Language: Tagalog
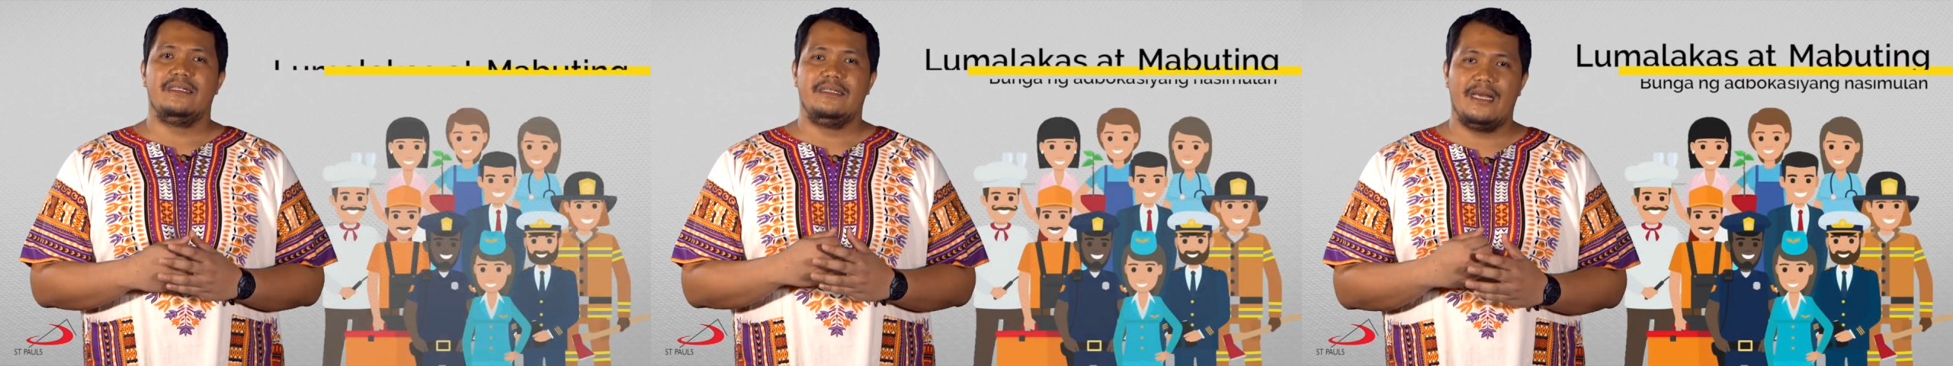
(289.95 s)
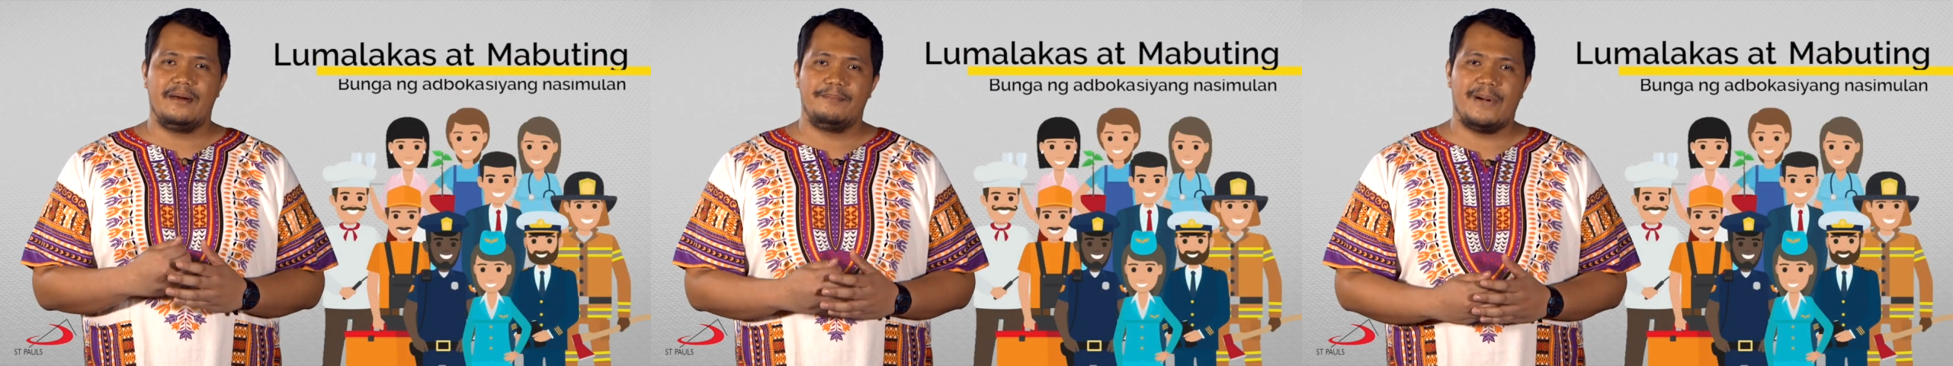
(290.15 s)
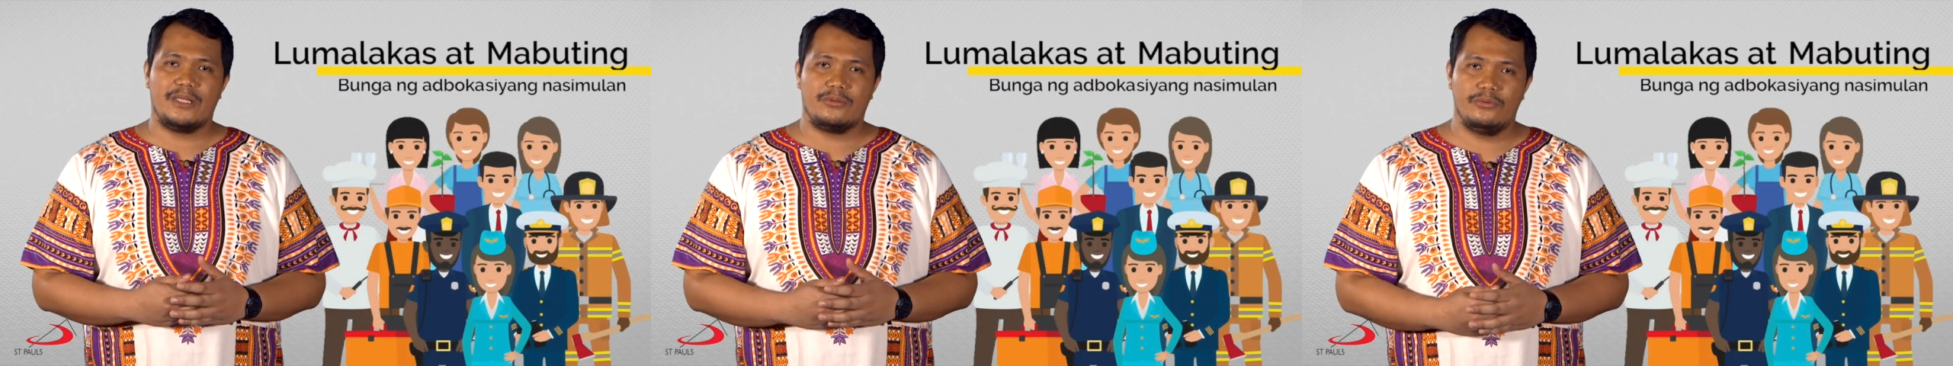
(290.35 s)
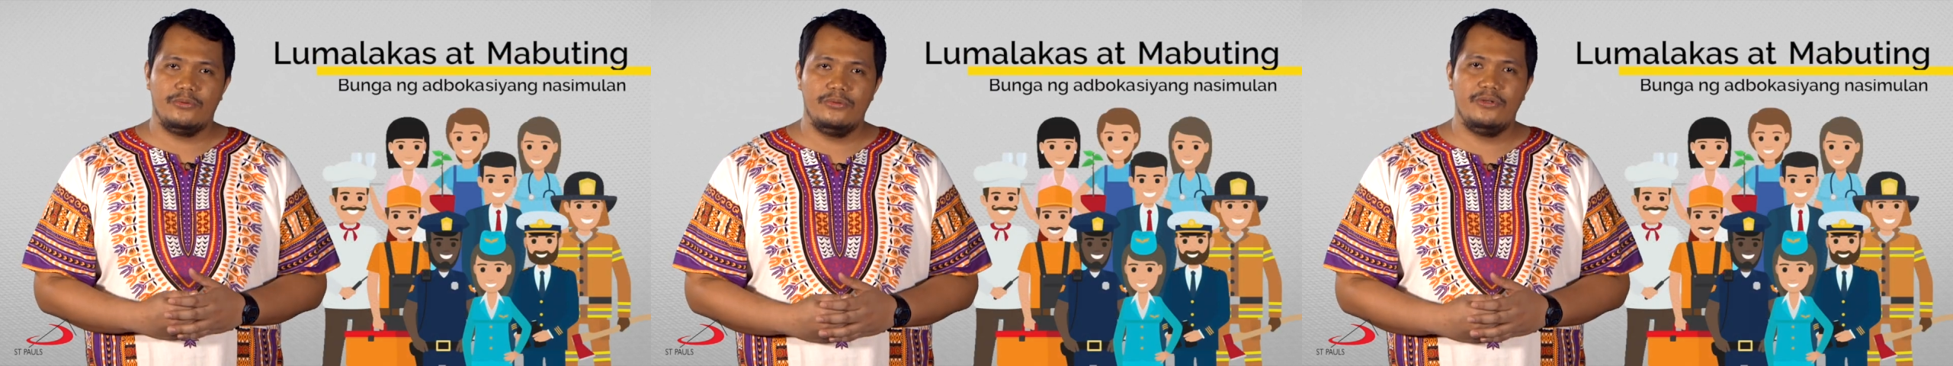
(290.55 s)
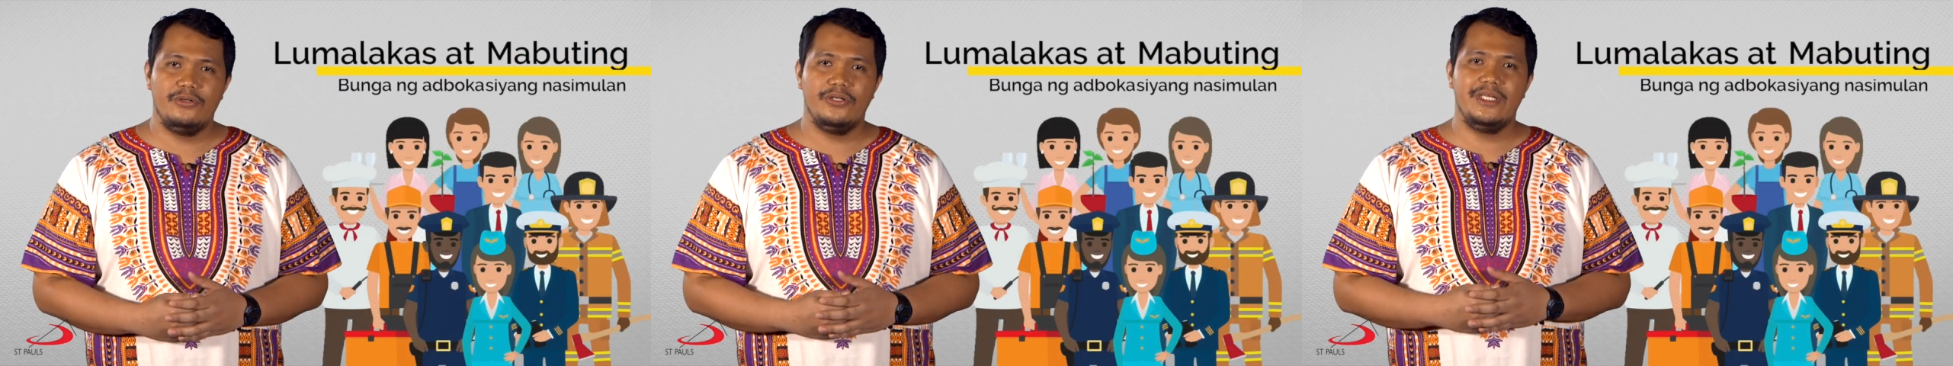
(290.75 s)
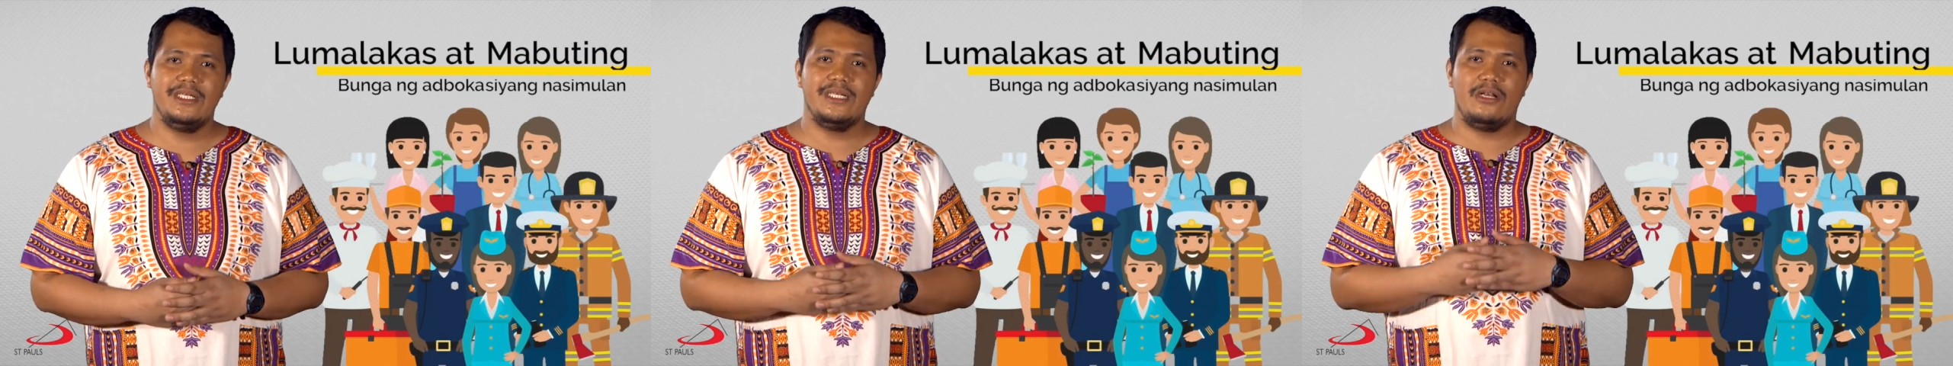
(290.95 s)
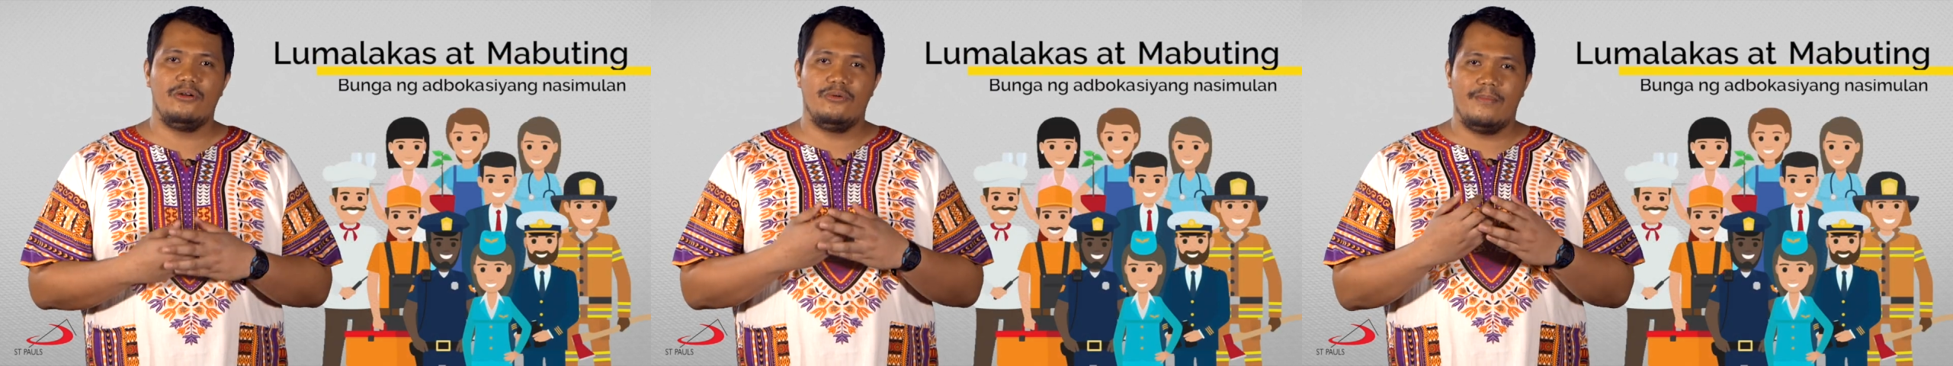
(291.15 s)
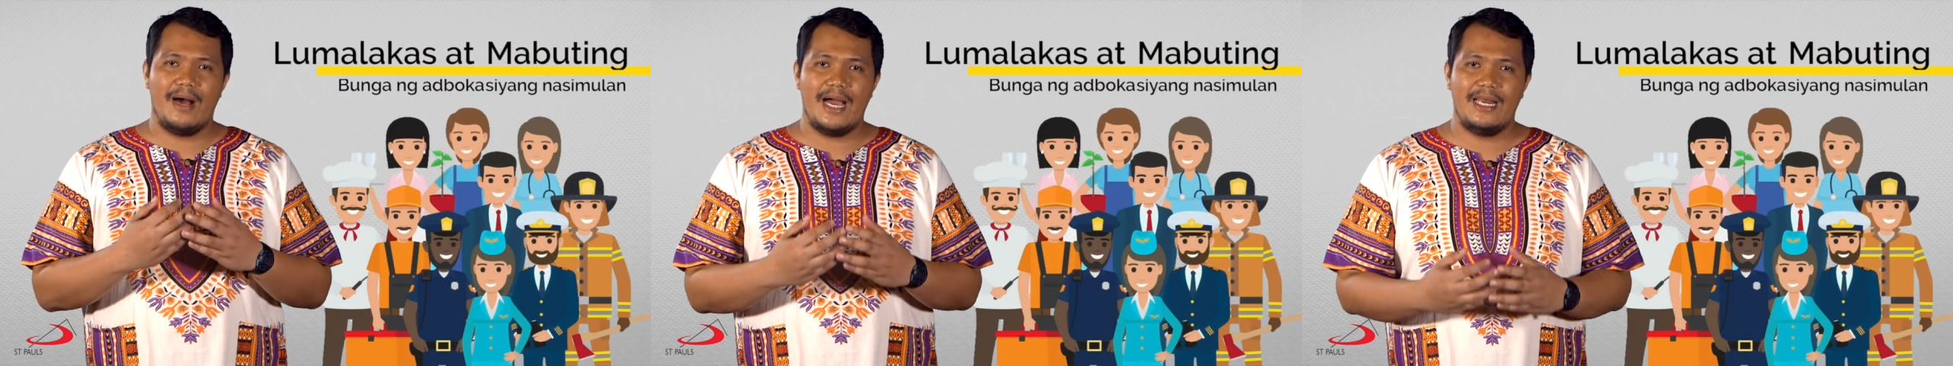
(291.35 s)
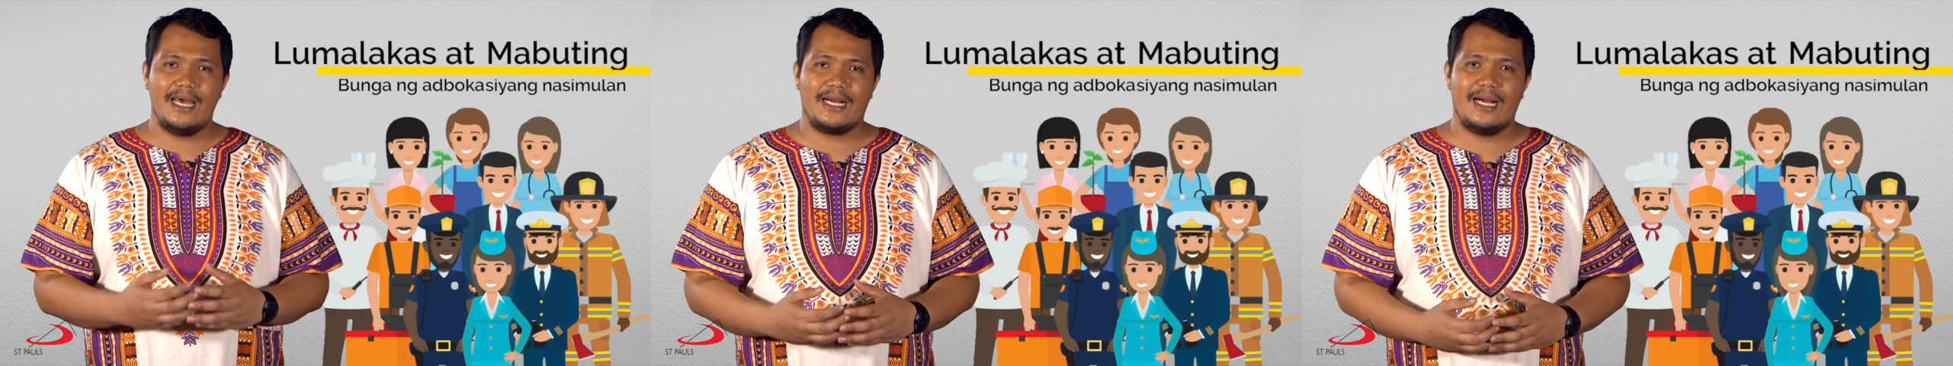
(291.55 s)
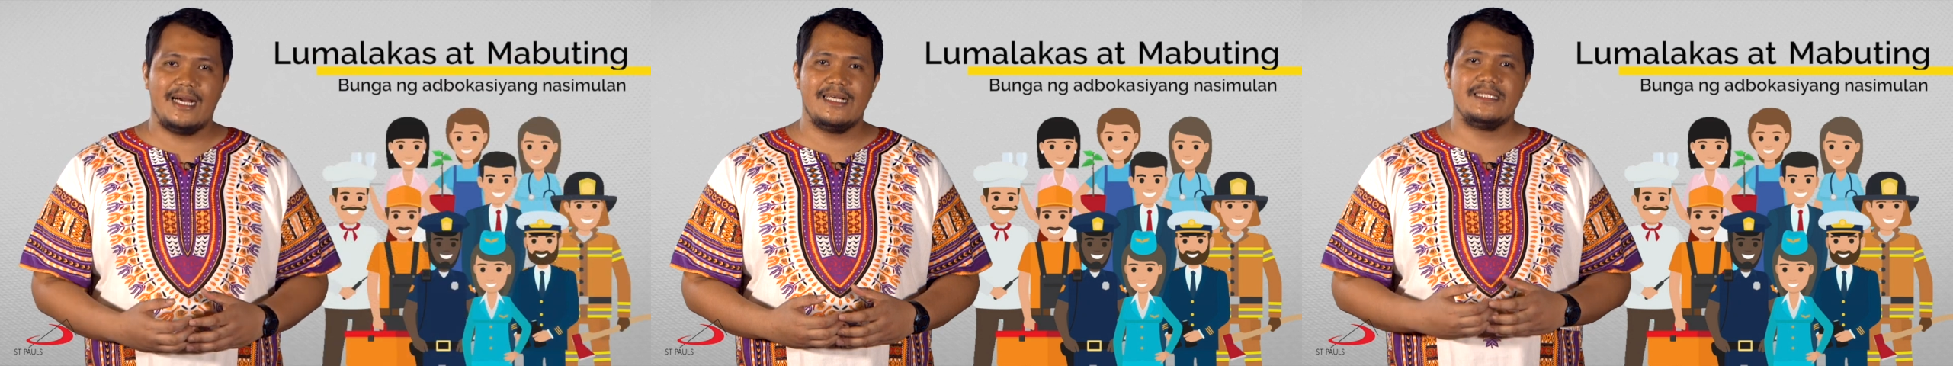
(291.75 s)
ng patuloy na
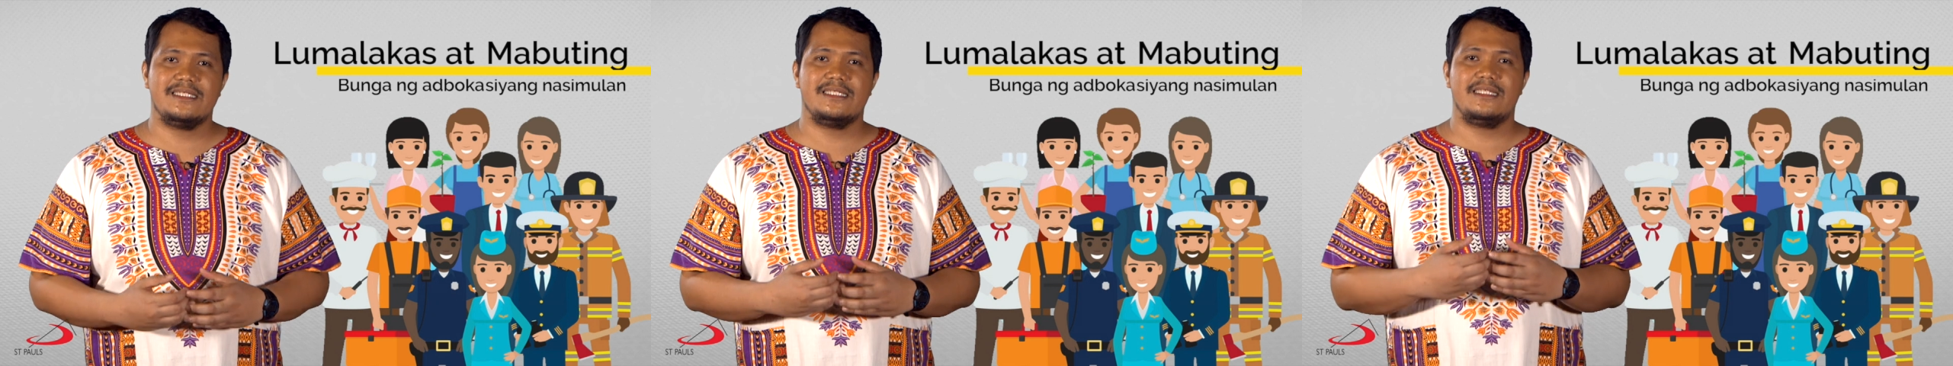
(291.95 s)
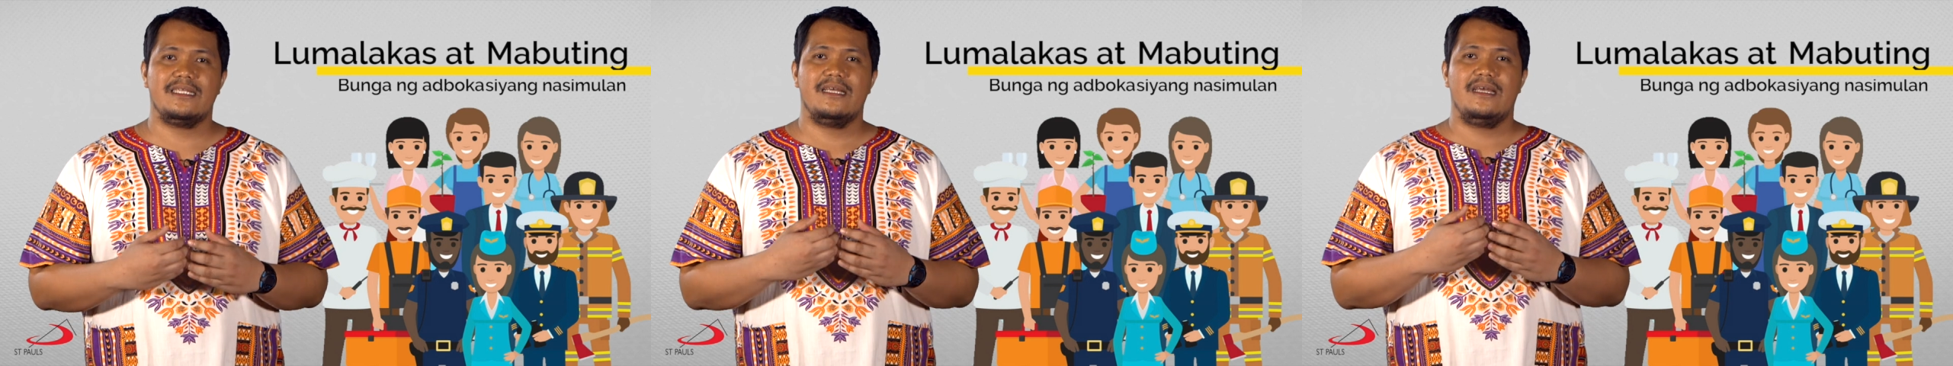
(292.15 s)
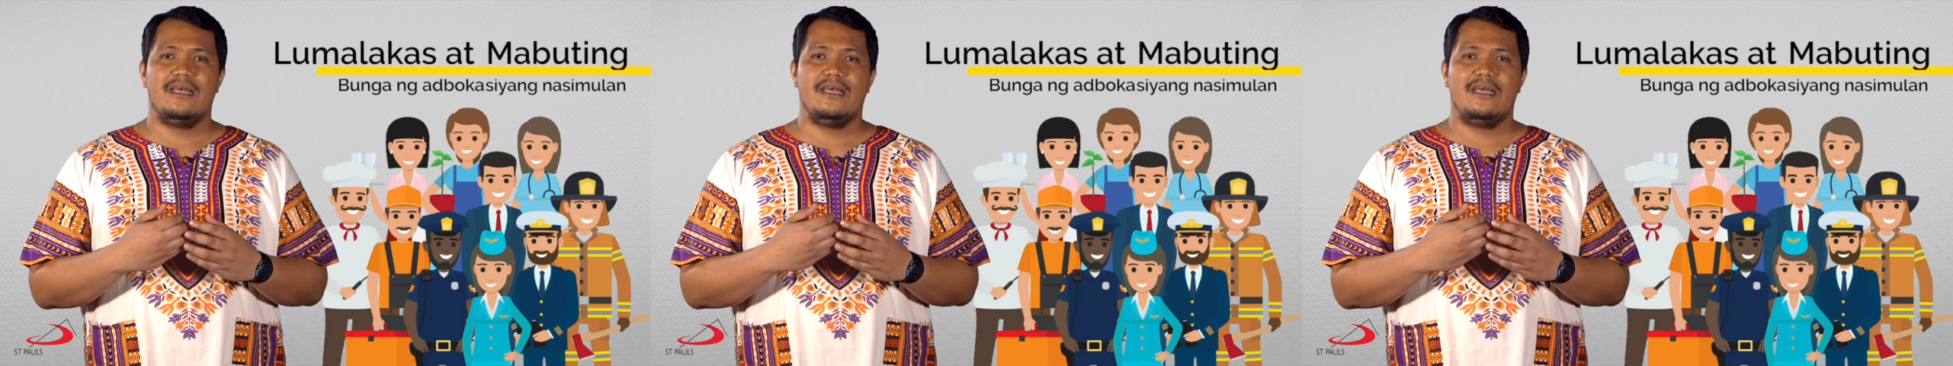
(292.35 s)
lumalakas